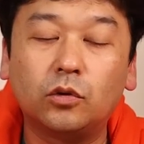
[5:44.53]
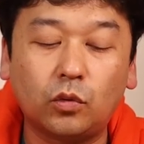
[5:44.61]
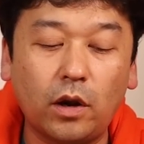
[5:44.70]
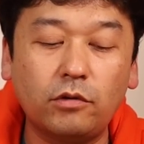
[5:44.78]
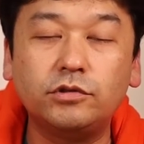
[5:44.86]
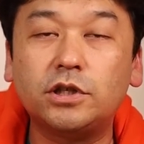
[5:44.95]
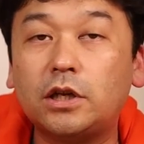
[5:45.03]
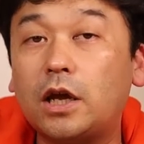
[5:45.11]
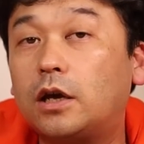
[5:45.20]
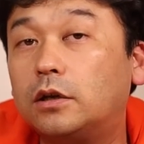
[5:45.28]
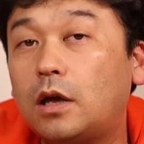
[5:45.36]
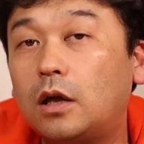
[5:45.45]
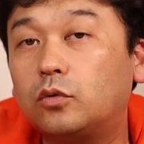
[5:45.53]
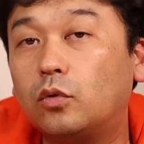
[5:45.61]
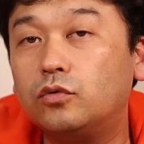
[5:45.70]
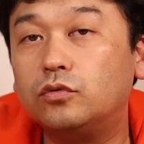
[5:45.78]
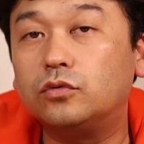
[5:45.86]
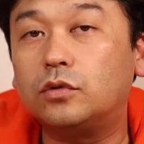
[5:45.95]
撮れるんじゃないかな
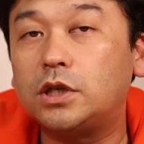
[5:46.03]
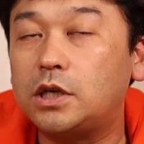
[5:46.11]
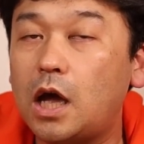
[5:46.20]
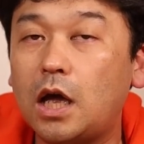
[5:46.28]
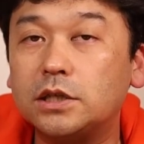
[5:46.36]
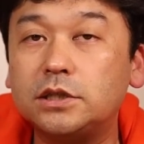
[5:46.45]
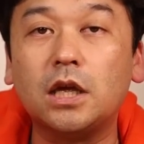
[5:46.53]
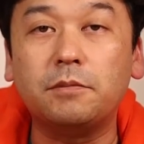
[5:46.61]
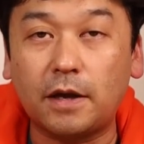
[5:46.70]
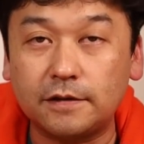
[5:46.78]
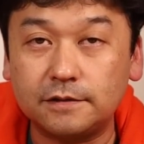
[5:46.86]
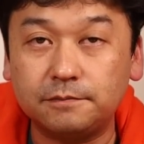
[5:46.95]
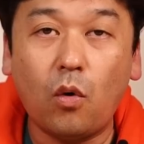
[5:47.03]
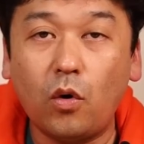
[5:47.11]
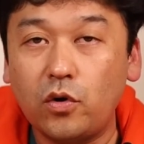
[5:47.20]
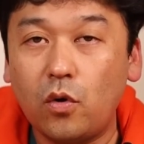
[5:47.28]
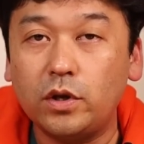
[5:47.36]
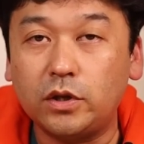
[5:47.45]
という気がしています
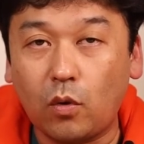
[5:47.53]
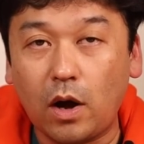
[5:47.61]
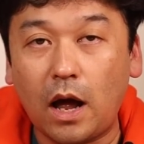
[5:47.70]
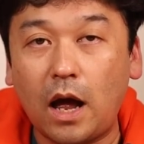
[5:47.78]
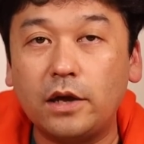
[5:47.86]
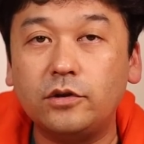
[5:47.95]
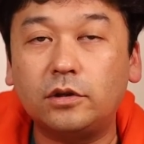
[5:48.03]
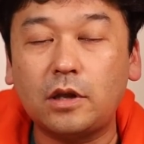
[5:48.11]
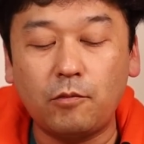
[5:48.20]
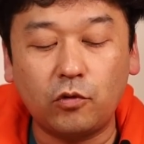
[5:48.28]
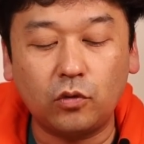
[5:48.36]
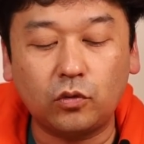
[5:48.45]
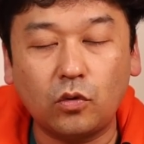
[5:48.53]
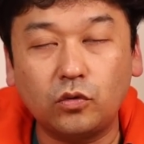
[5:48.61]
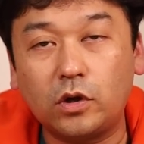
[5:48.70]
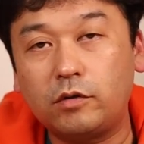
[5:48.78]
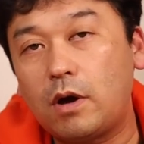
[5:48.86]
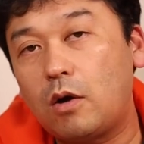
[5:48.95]
お料理とかああいったものを撮る
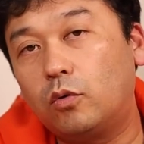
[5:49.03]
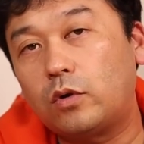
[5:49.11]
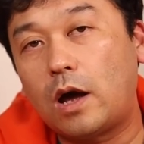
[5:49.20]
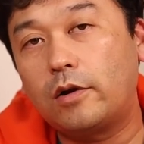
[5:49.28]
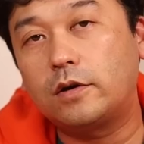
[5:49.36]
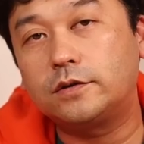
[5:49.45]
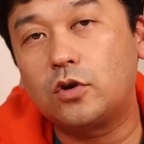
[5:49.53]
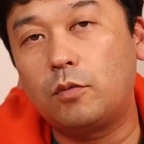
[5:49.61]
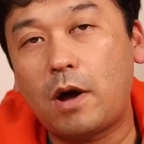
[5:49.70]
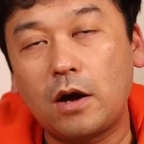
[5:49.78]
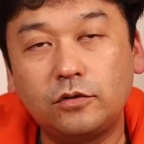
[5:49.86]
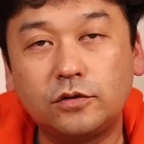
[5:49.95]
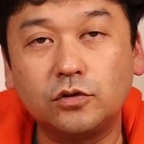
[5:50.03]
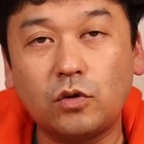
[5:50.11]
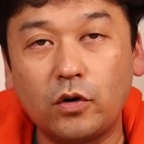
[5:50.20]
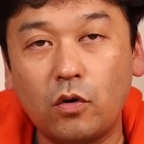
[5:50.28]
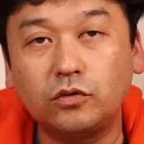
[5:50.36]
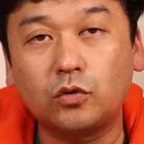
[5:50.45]
ときはこの RX0 m a r II
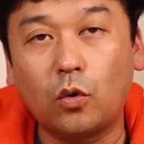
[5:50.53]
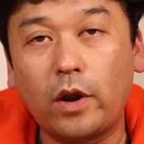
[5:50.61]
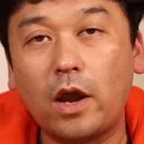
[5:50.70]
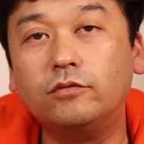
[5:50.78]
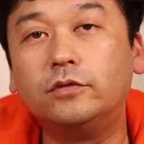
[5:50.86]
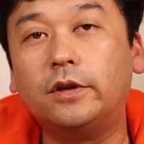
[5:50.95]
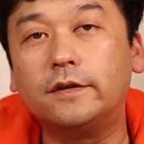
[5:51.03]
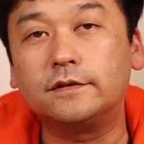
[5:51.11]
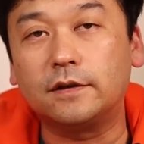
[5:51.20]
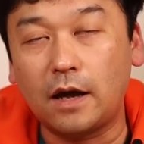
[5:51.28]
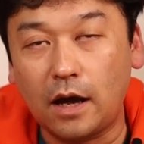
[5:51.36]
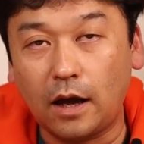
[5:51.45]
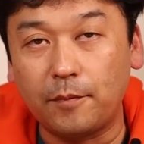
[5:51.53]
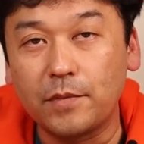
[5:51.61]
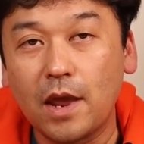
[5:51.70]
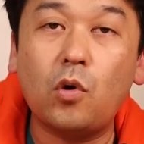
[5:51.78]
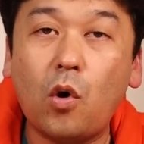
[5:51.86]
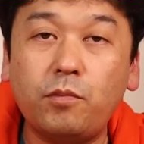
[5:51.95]
のがよく撮れるんですが
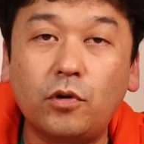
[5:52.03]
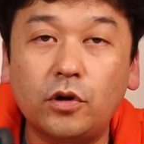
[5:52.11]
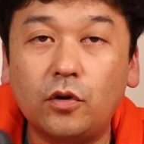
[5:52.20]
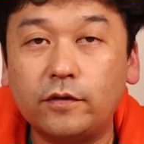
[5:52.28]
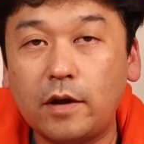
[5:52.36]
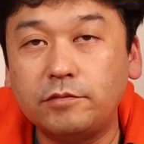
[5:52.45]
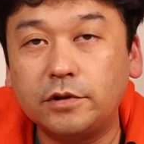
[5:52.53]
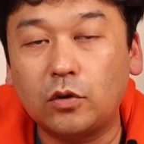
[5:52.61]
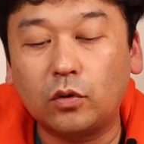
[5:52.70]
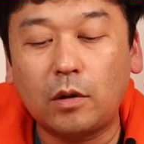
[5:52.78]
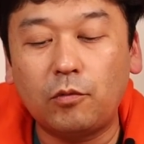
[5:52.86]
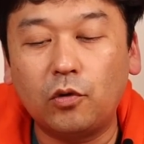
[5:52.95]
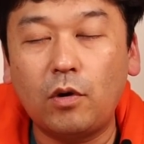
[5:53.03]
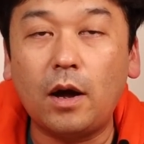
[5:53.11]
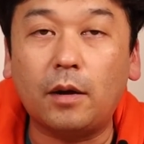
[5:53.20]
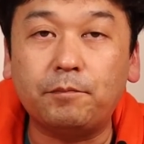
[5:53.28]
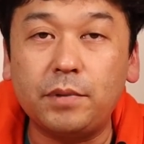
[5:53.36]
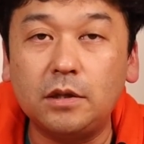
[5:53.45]
GoPro Hero 7で撮ったもの
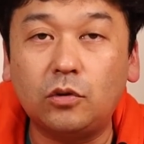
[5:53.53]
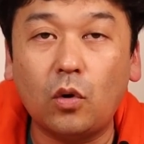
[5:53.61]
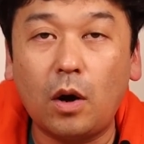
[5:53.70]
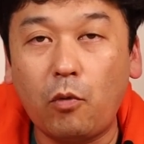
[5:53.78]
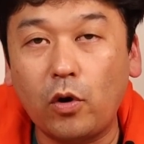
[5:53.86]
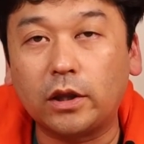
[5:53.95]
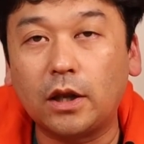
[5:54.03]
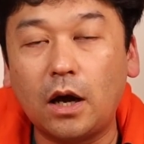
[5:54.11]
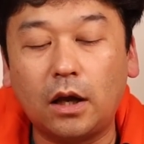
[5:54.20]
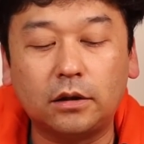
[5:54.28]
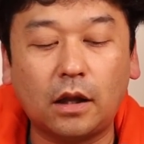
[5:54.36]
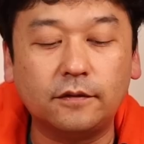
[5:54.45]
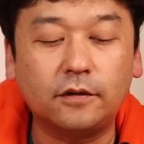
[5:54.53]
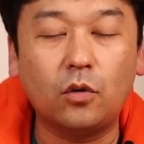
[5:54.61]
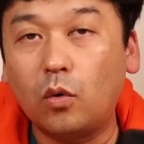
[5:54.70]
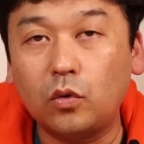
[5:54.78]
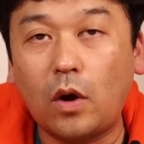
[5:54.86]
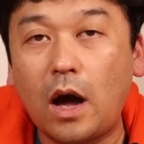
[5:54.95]
はピントがボケてなかったんですけ
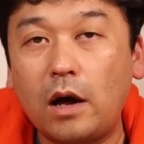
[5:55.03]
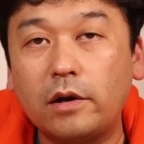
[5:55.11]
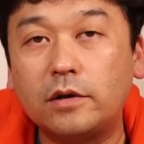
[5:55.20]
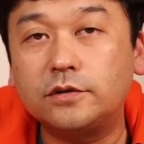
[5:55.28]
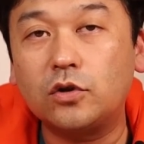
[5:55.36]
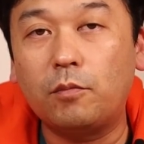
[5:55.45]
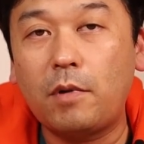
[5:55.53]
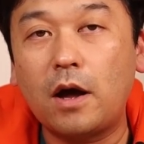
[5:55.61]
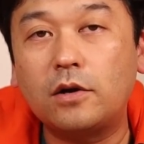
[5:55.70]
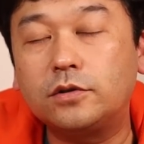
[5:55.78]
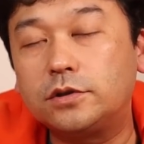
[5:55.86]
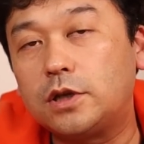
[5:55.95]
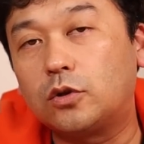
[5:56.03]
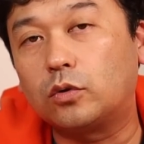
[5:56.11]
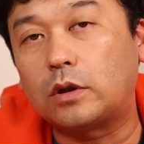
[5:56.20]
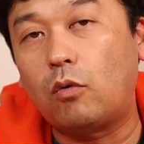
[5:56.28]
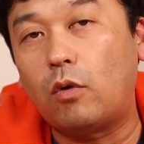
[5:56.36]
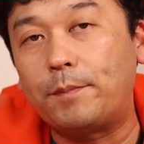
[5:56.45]
どこの RX0 m a r II で
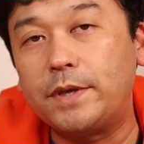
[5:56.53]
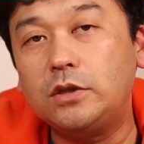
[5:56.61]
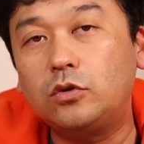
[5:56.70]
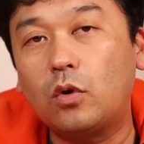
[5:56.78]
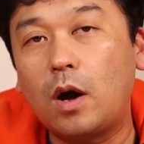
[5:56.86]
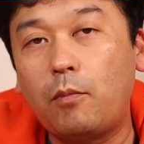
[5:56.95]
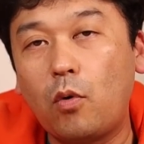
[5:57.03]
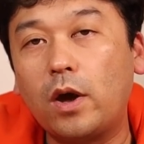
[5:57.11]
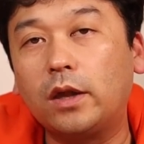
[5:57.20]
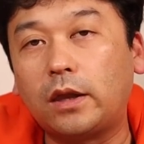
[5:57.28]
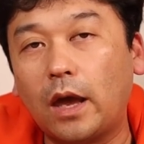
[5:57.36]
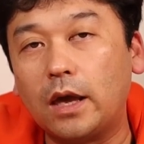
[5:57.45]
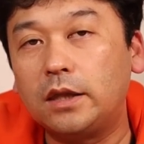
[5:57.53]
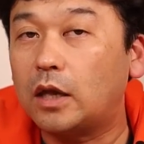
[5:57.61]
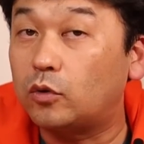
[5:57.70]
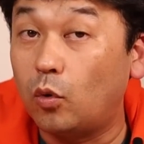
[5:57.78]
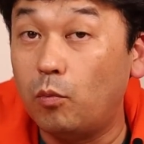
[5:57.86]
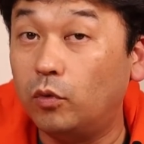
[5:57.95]
撮った方はピントがボケてい
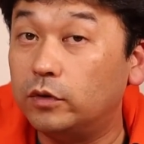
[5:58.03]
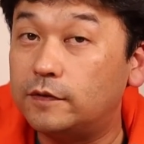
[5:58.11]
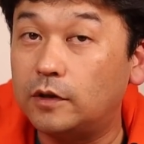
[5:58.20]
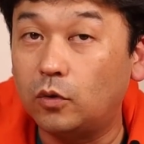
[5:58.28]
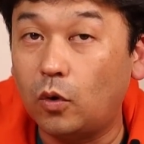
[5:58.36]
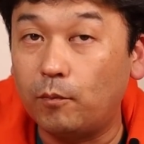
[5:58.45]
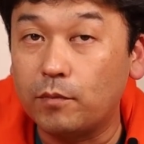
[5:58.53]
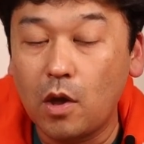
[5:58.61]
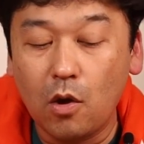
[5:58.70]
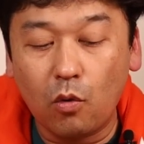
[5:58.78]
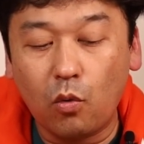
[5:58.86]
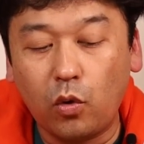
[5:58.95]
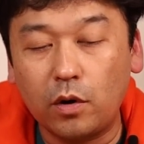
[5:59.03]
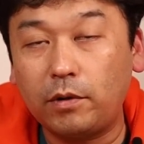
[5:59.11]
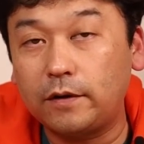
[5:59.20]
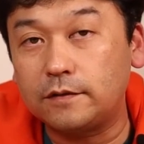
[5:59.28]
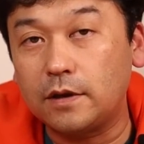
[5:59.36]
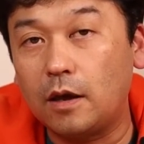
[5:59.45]
たと思うんですけどこれ
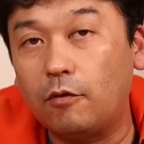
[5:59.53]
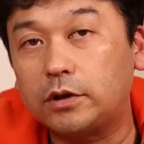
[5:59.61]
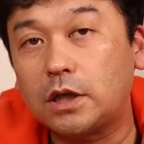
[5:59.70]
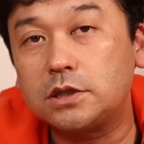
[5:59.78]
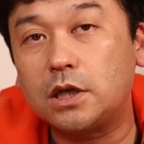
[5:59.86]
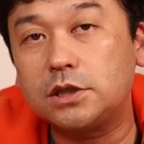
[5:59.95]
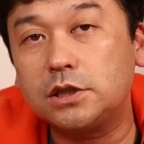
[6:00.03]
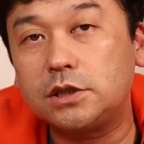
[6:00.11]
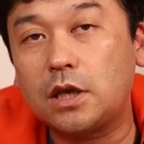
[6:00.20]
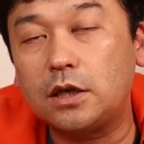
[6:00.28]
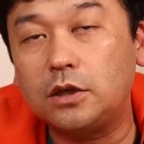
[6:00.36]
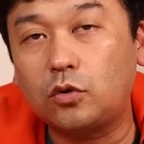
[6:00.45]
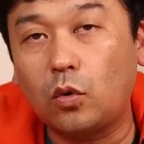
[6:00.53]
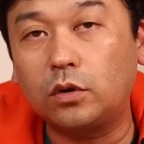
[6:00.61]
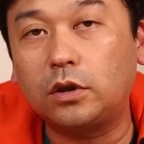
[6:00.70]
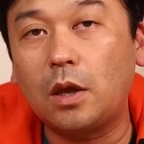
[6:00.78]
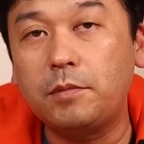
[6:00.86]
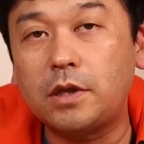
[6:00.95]
はですね私が実際に
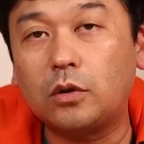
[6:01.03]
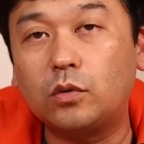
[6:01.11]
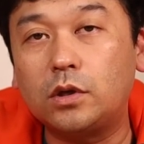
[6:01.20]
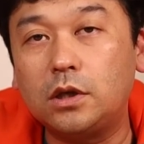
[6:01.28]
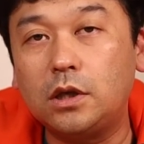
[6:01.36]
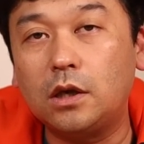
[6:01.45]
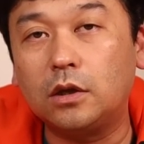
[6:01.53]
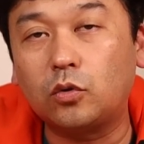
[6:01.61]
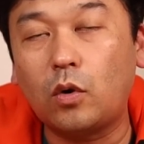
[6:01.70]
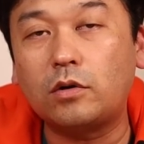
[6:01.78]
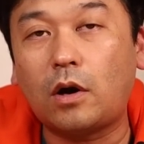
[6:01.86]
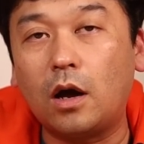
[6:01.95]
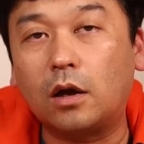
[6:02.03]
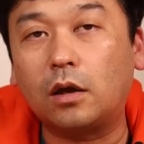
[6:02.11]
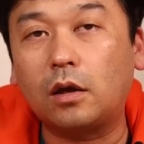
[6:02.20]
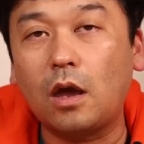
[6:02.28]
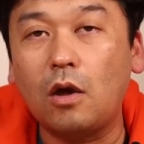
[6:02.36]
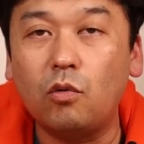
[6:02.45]
撮ってみたときにとある発
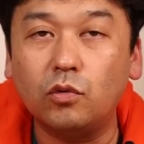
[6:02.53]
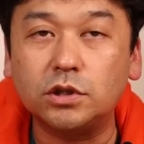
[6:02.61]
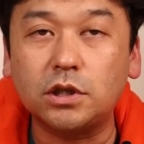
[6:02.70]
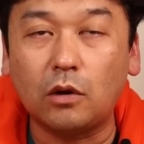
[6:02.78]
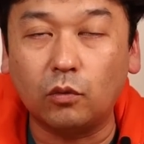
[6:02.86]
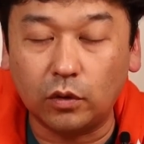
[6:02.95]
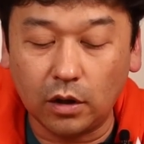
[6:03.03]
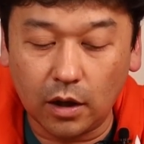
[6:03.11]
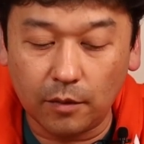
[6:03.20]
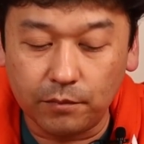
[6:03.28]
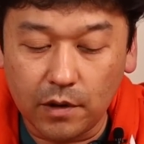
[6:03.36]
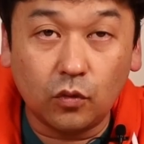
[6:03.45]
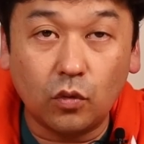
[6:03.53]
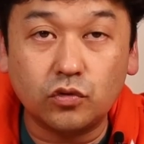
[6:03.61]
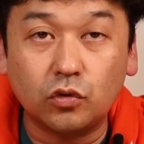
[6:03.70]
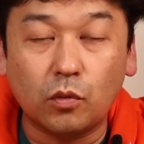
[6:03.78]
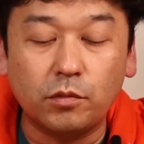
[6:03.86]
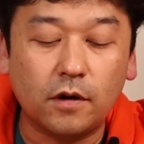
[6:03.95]
見をしたのでそれを
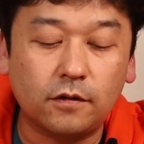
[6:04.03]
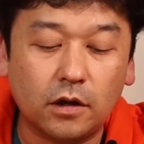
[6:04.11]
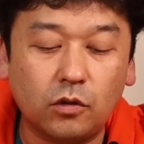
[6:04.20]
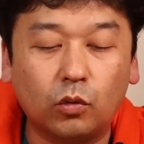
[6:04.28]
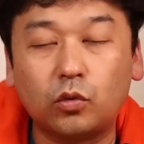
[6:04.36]
ちょっと皆さんにお